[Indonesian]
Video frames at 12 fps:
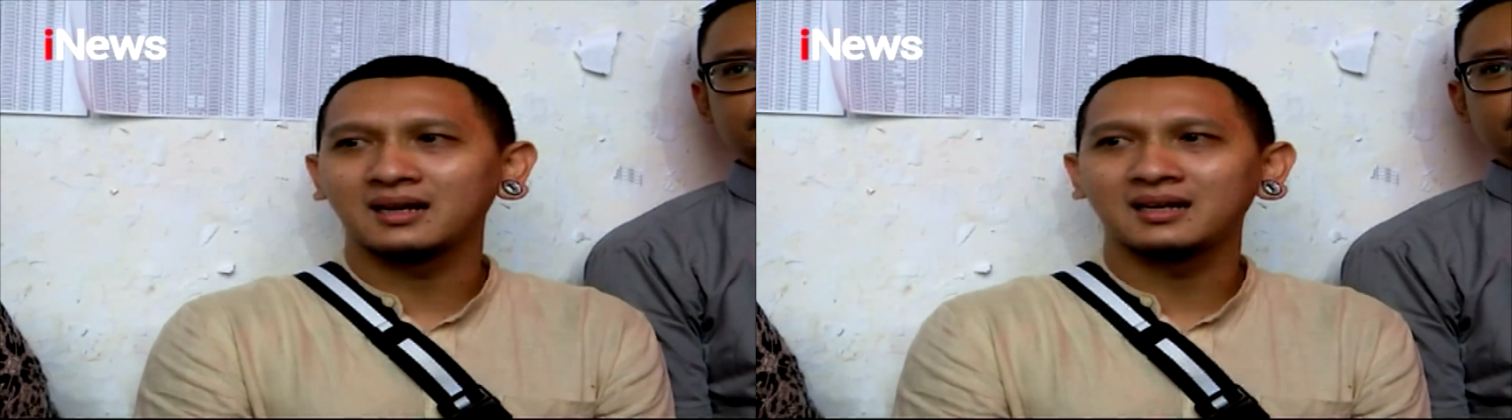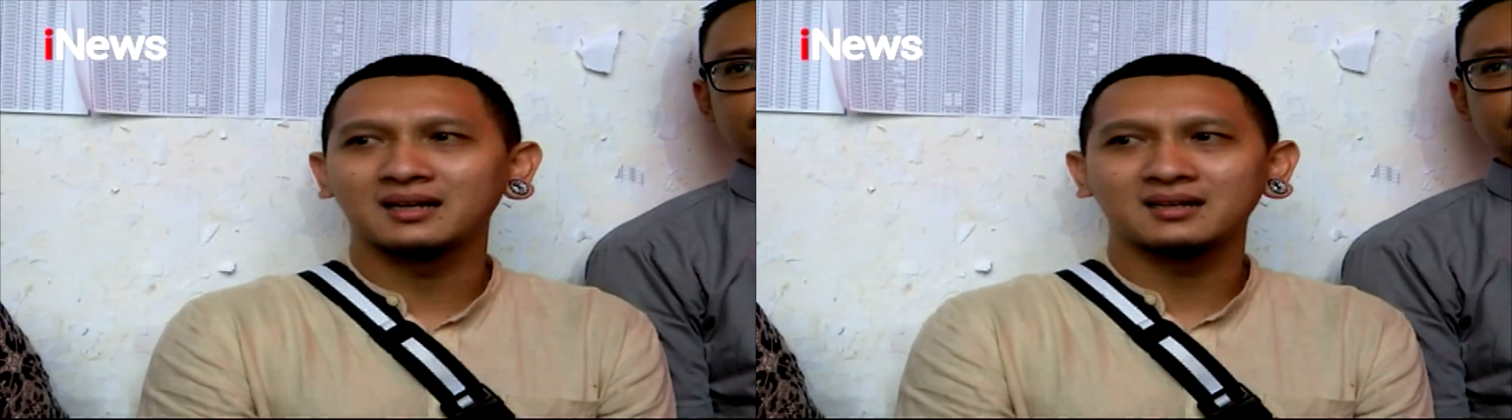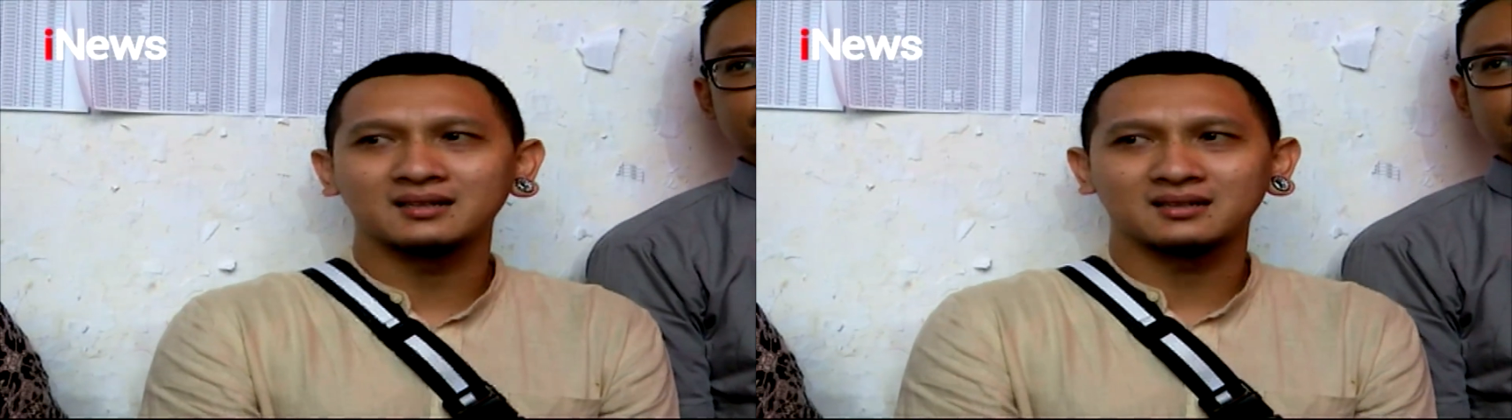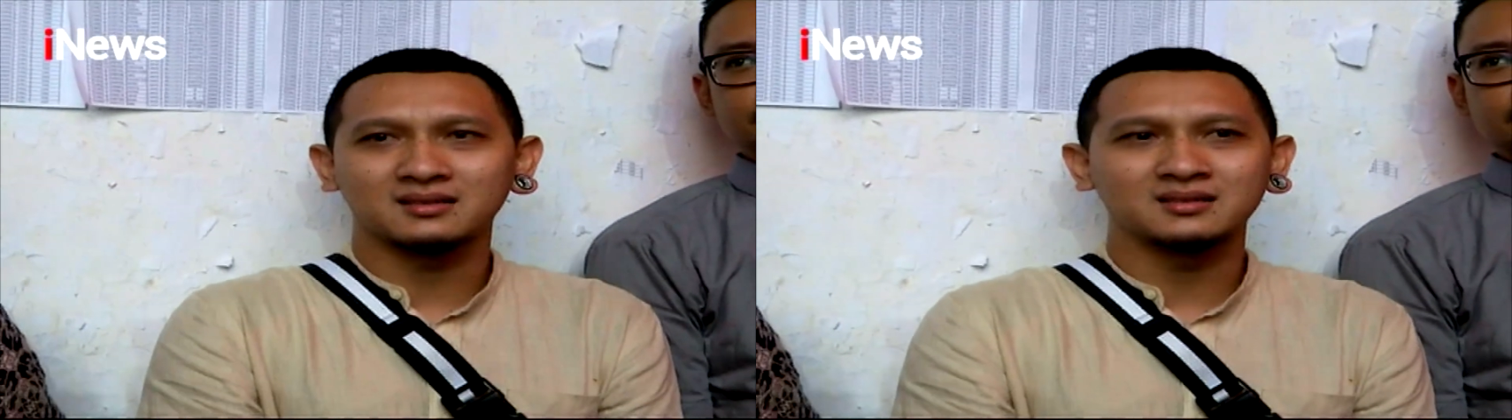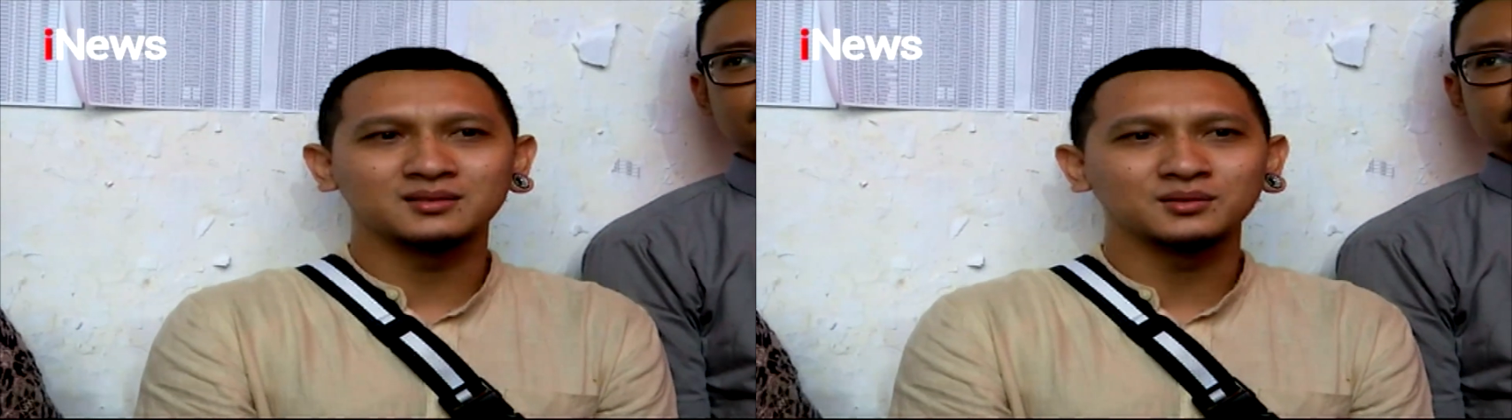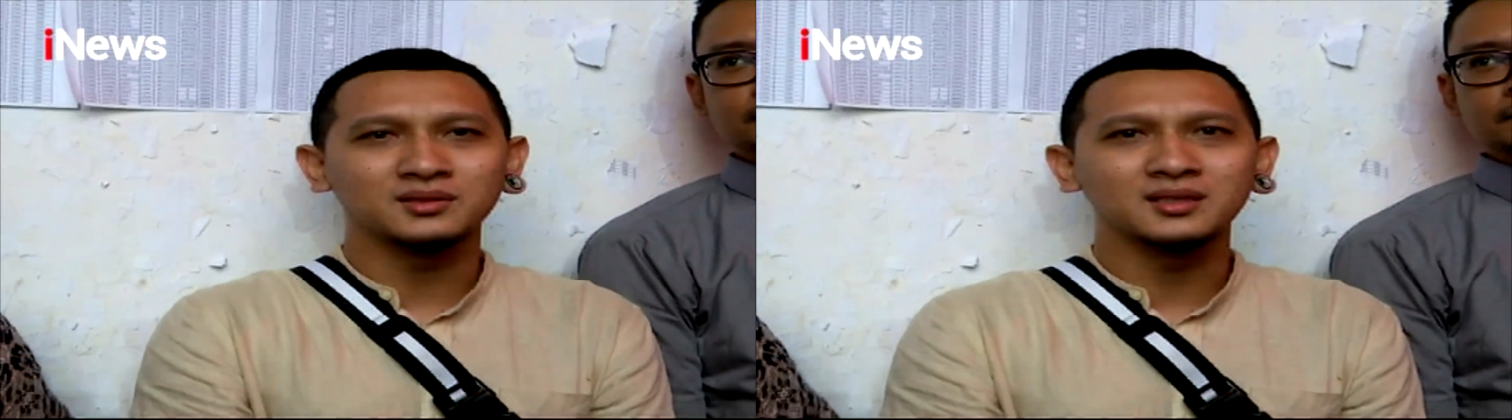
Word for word: agak gendut